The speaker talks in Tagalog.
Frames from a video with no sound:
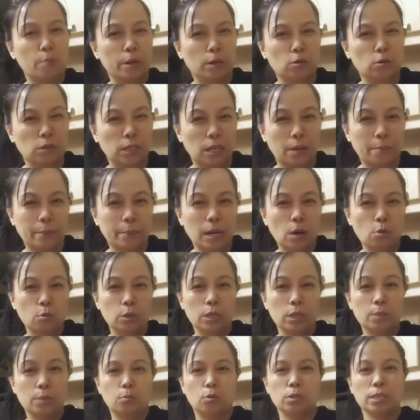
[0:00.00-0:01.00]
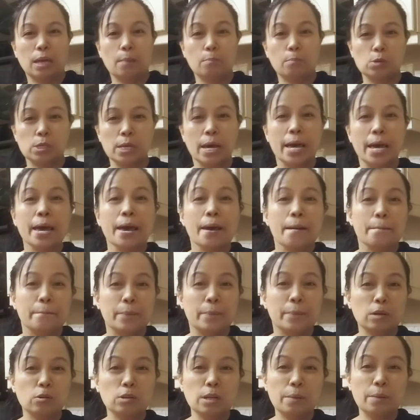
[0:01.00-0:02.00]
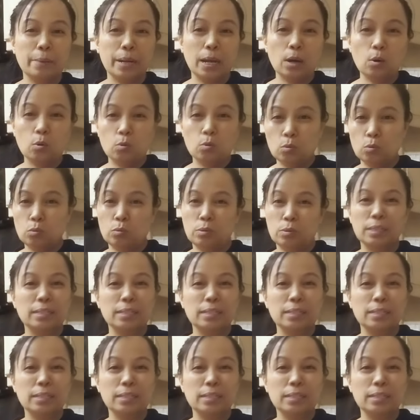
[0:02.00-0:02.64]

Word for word: May konti naman akong ipon. Tapos meron naman akong